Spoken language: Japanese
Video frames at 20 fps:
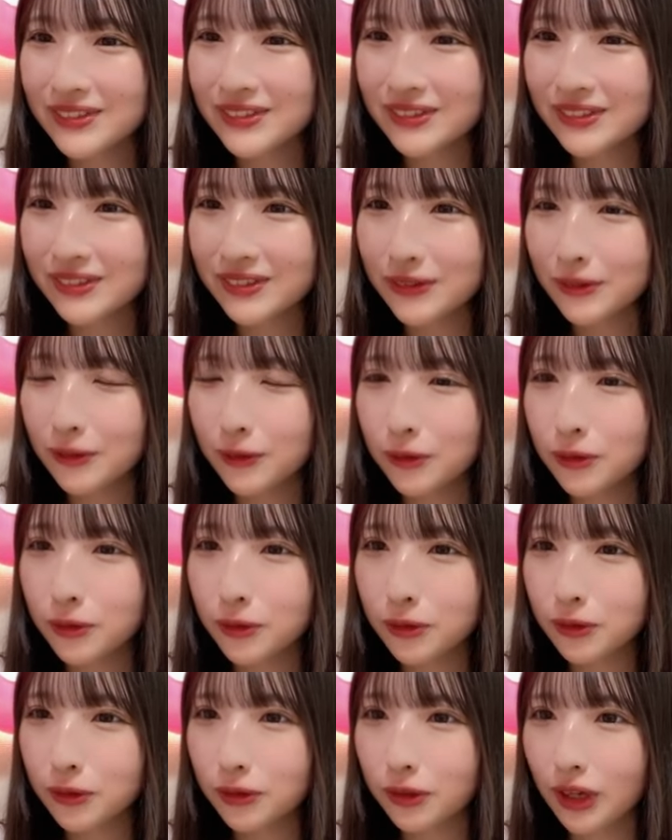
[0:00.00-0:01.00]
そうこ
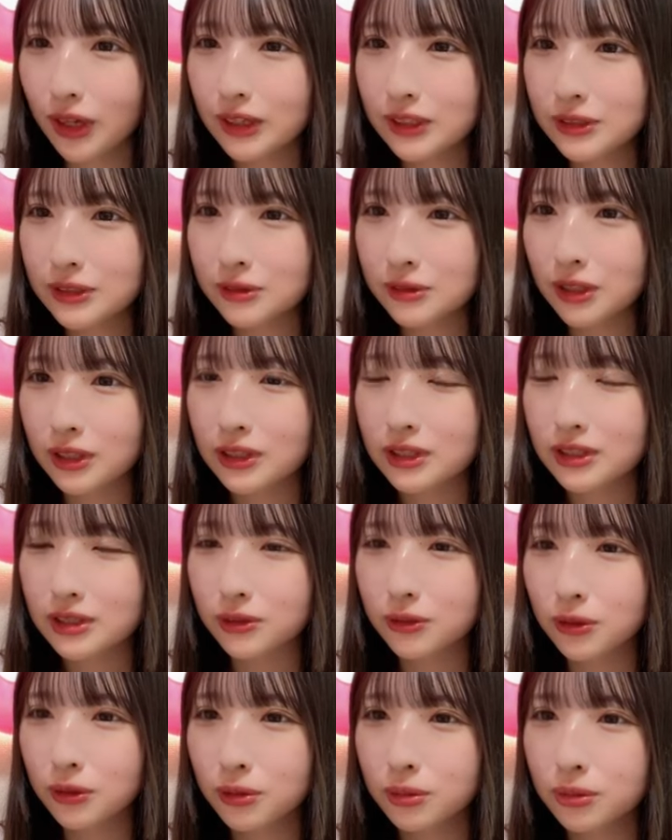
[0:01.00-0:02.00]
こあそうなんです
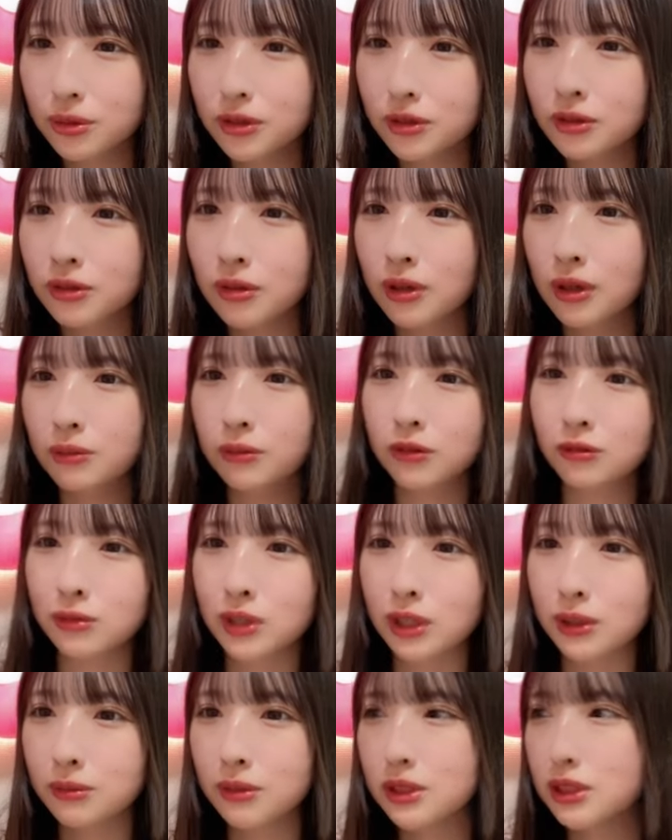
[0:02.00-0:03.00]
ここブルドンはもう
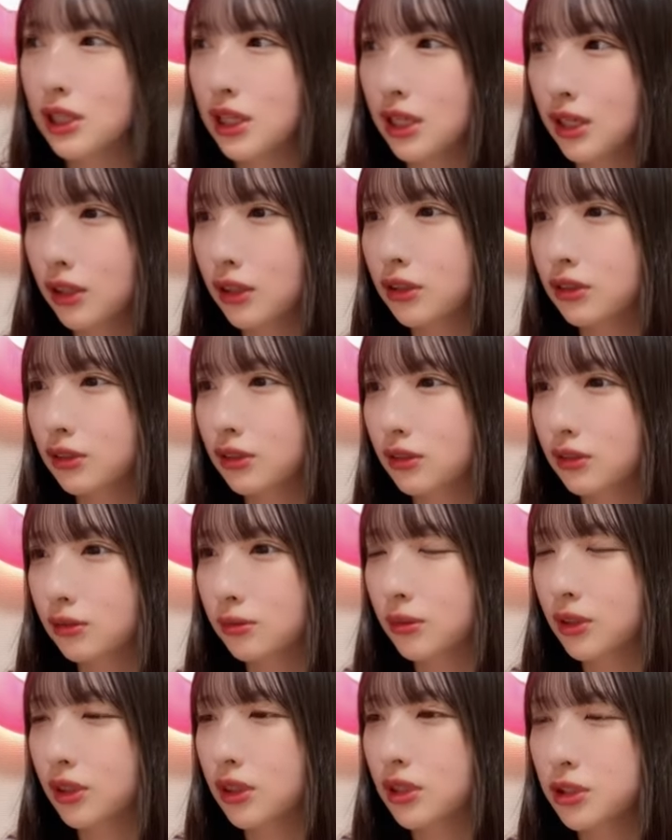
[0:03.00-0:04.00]
見えません
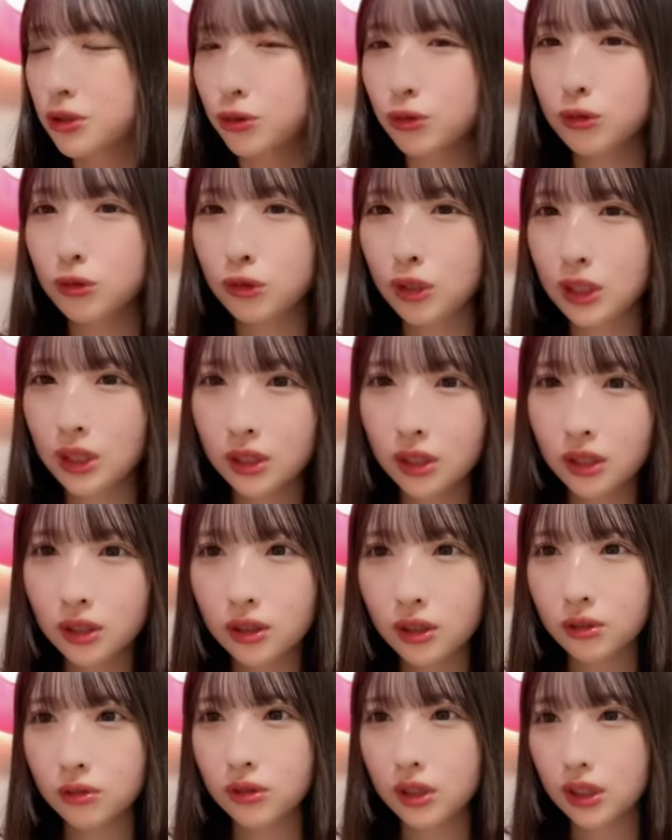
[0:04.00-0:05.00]
もう私大人になっ
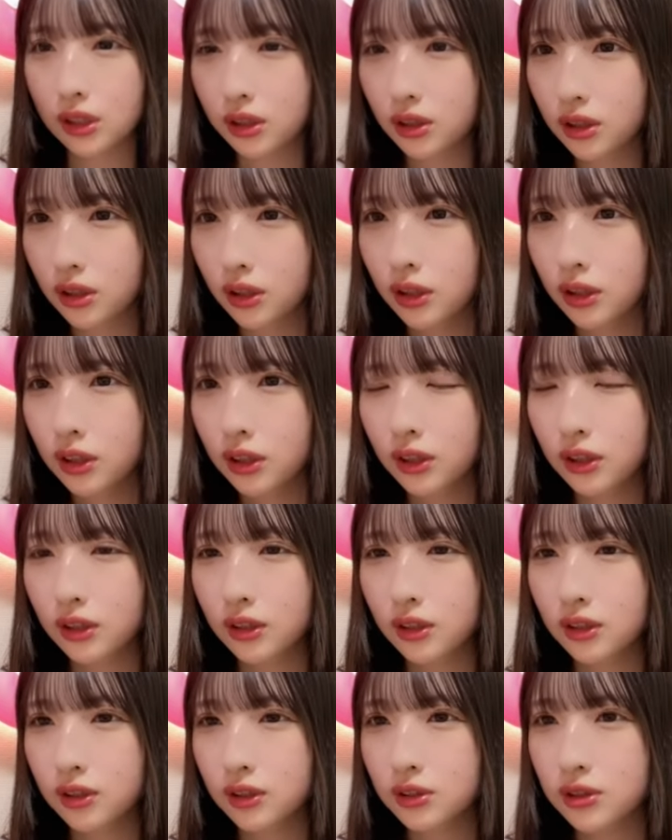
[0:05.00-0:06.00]
たので
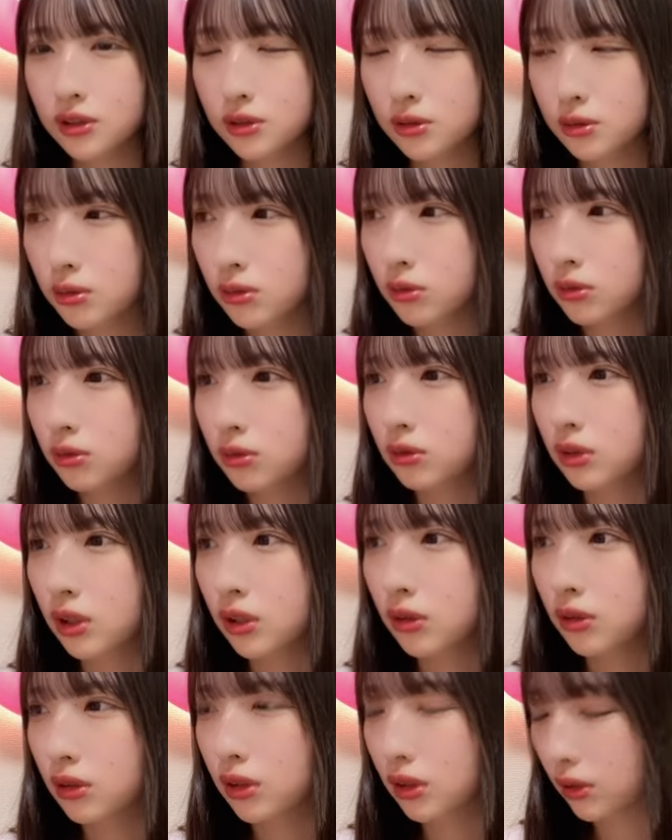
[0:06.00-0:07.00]
そう
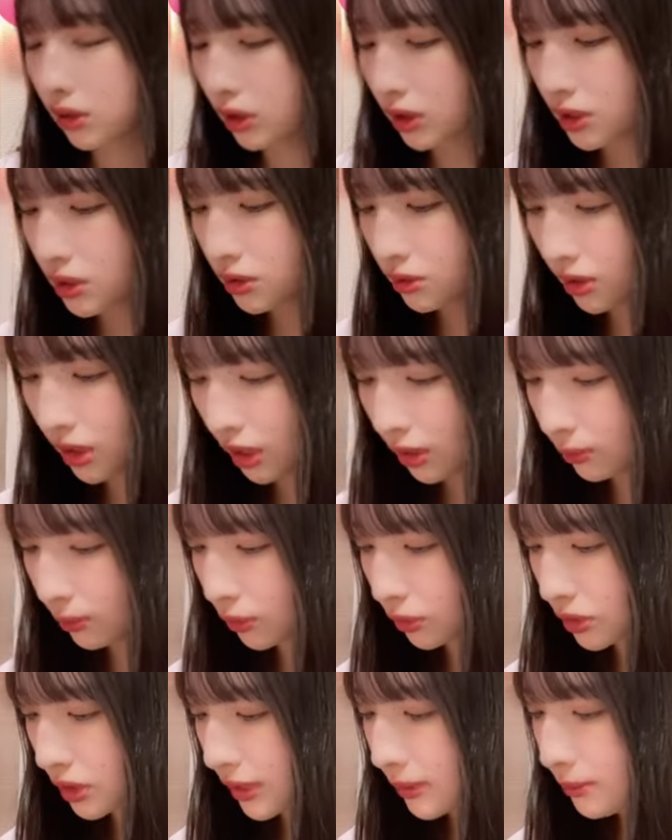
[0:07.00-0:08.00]
なので私は
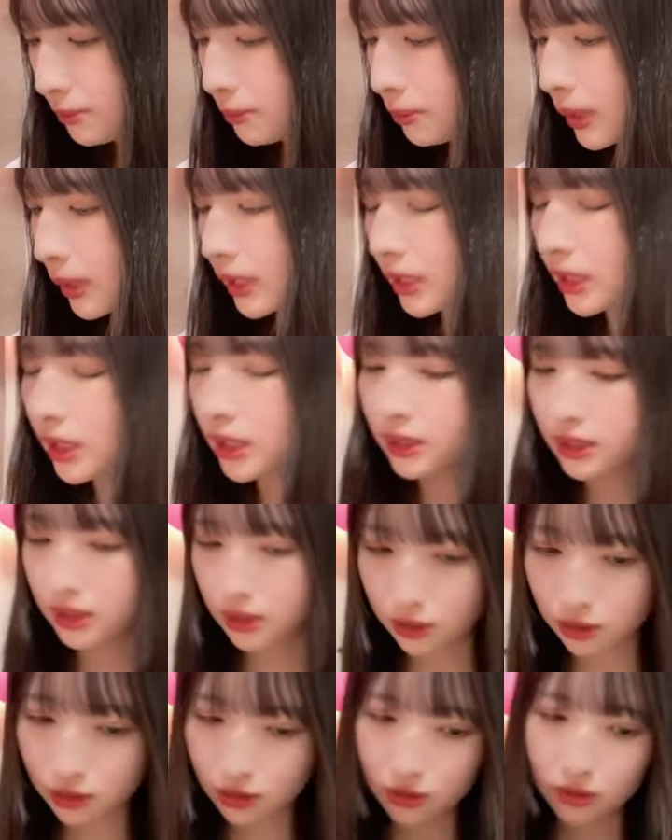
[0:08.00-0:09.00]
もう先輩なんで
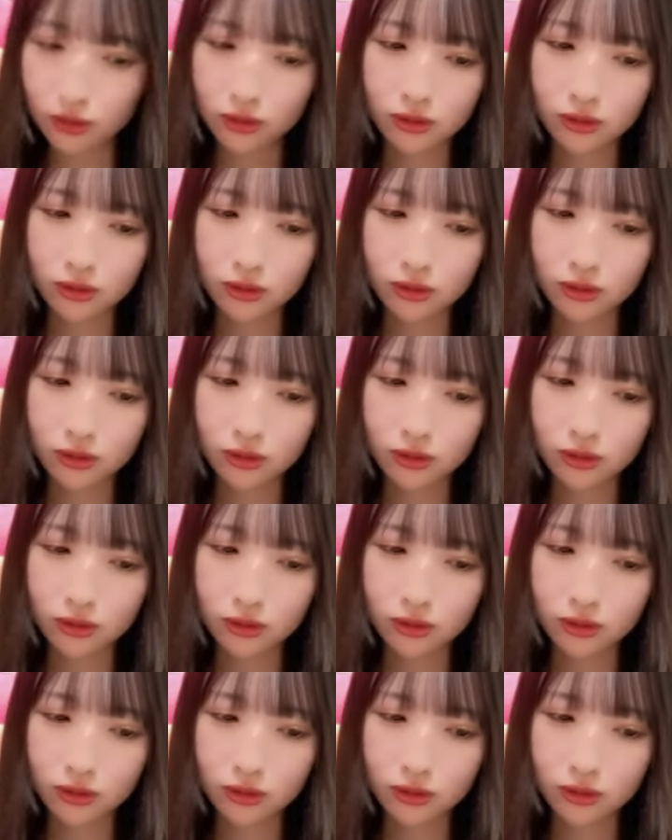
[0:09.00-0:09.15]
す